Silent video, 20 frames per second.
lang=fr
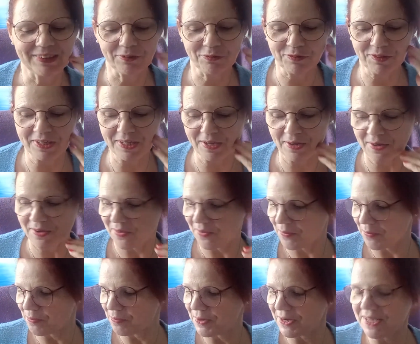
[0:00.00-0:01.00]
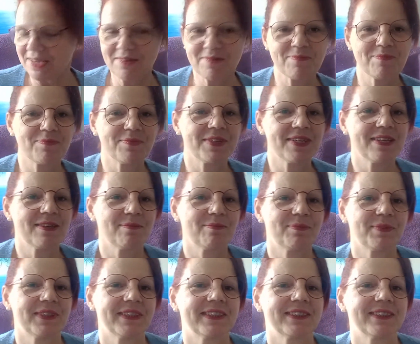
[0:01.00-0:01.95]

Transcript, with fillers: avoir plein, plein, plein